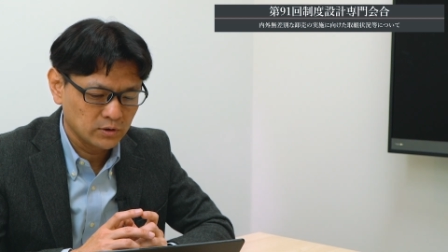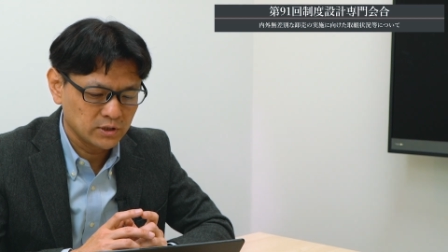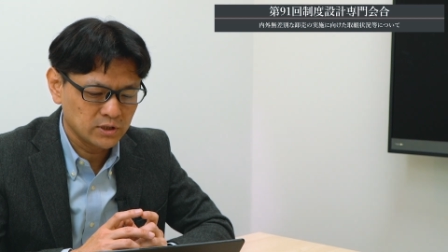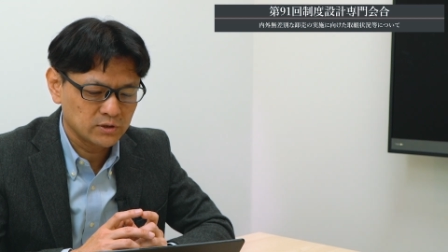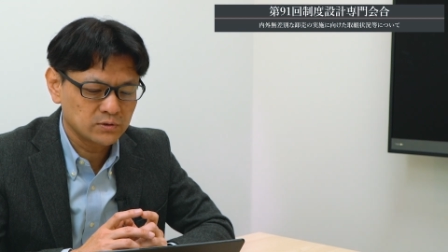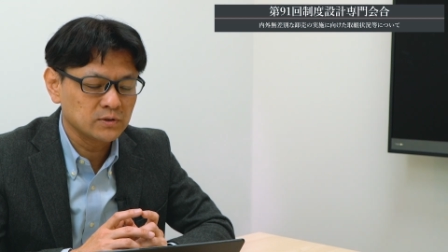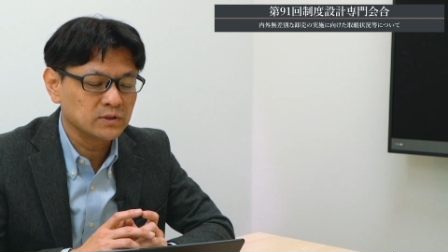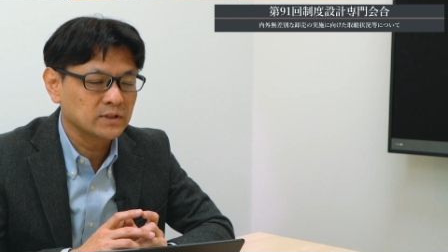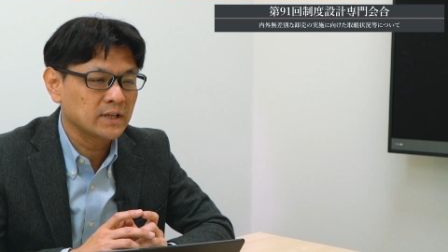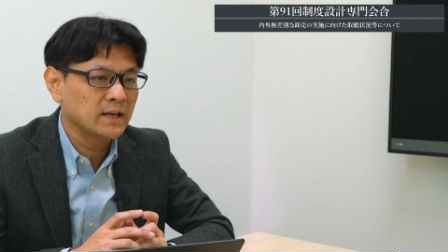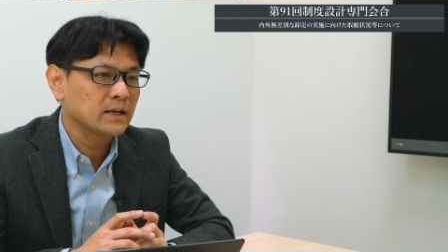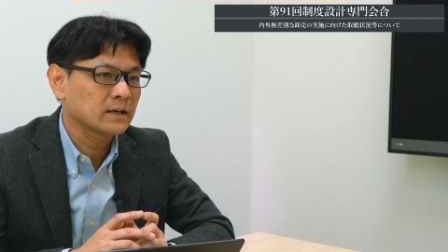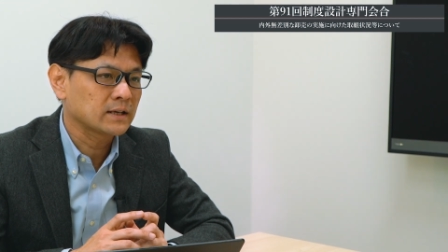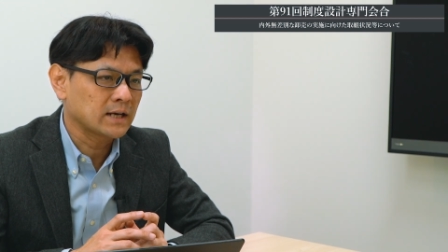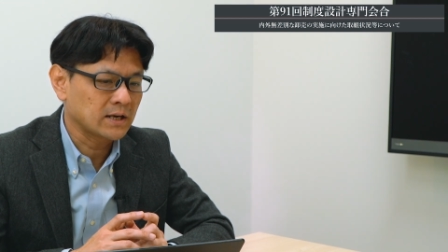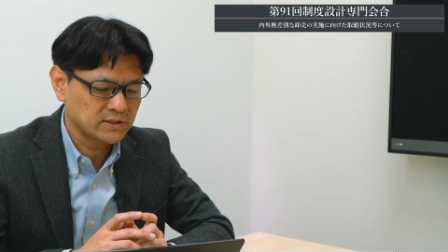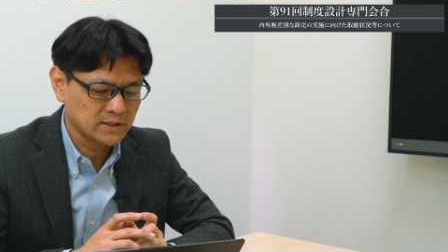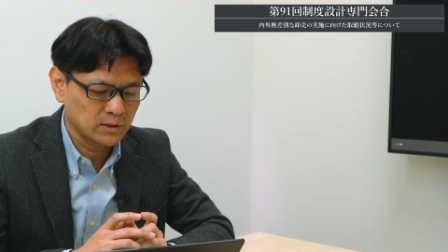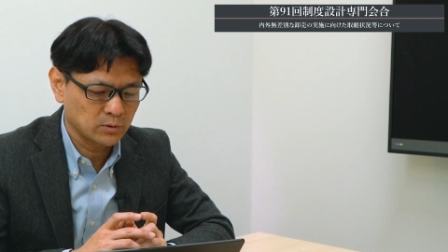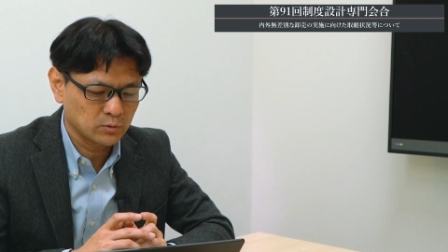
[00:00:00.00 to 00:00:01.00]
について
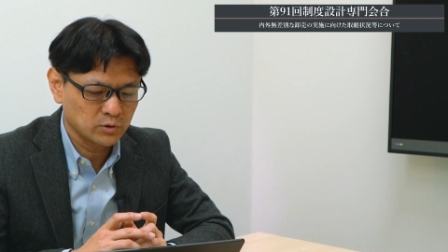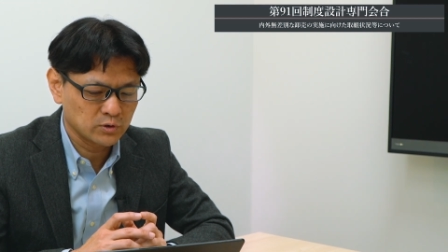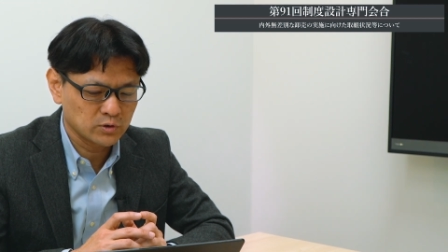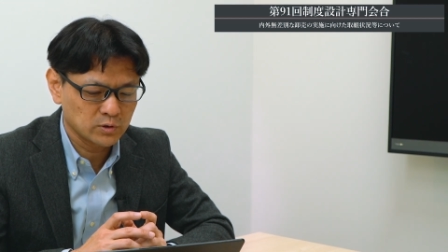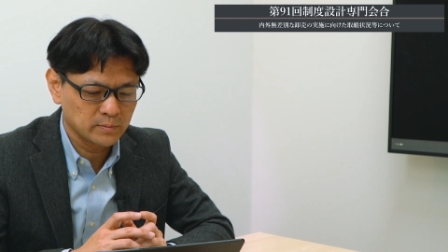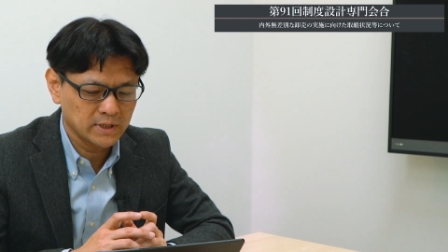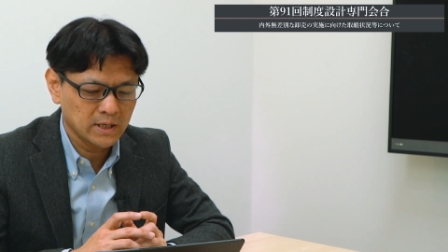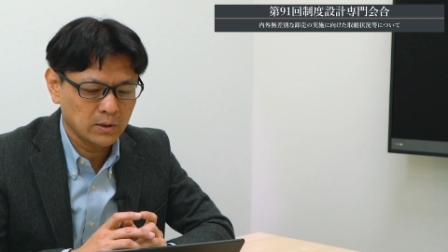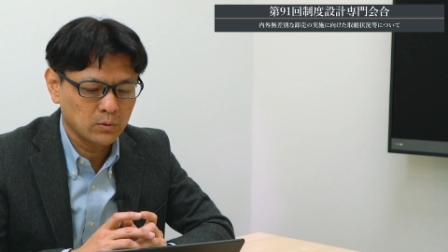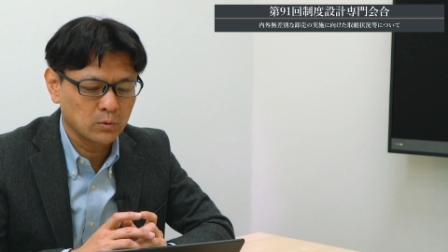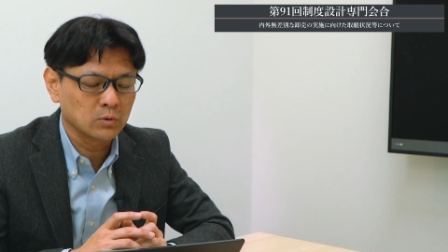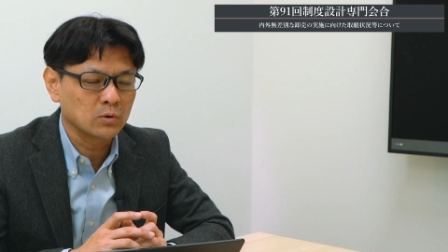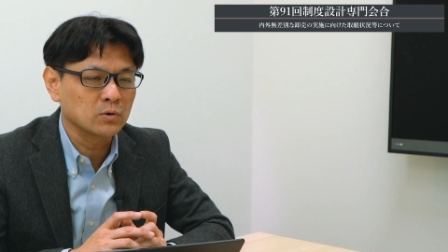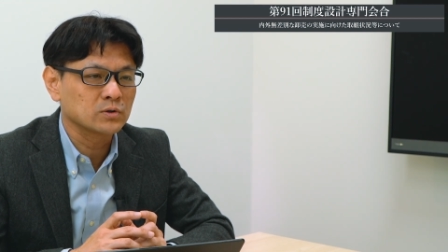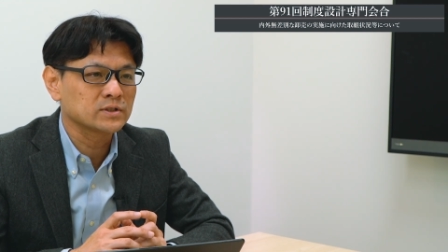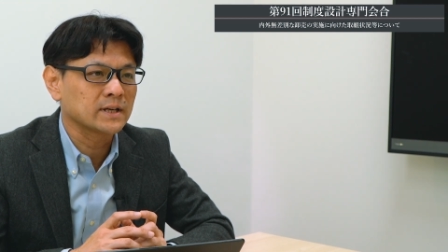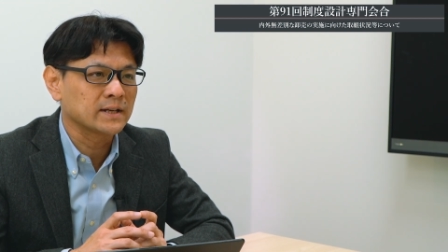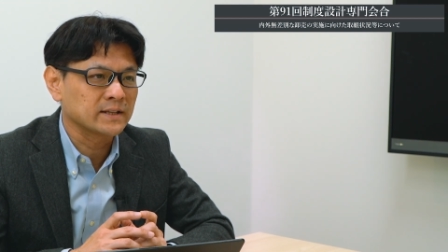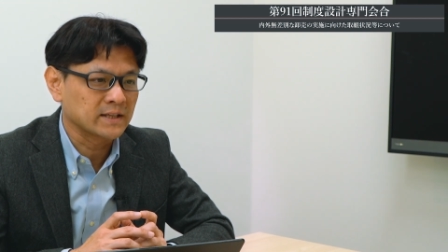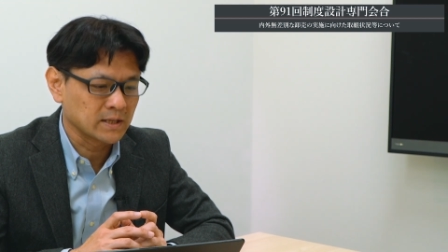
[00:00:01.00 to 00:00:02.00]
各社の取り組みが報
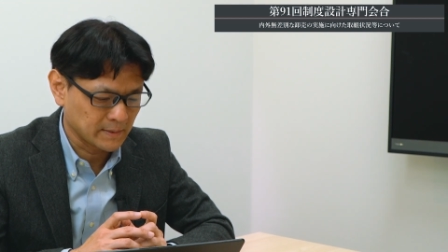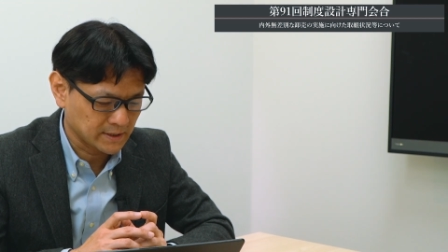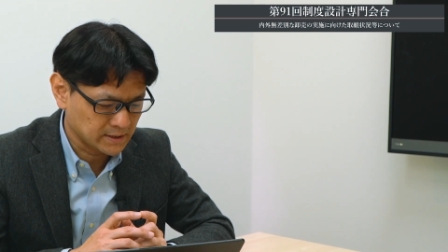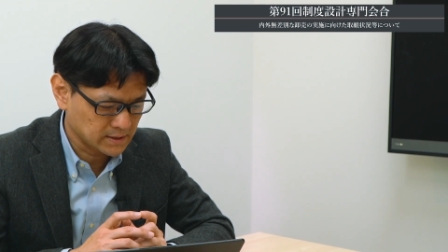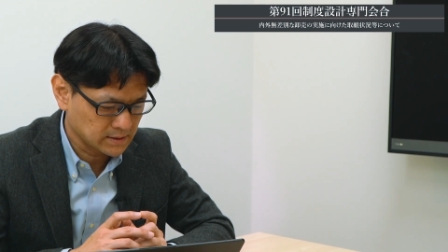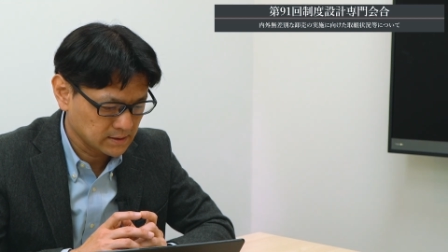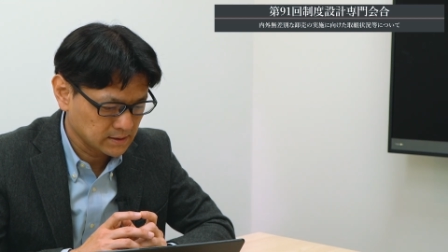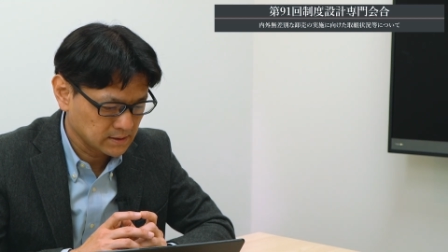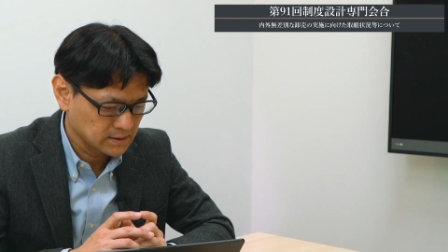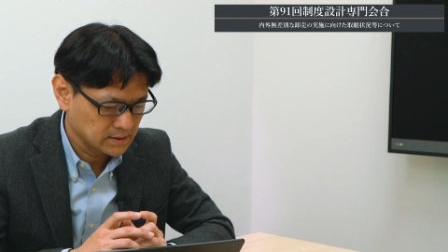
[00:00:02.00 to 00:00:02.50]
告されています。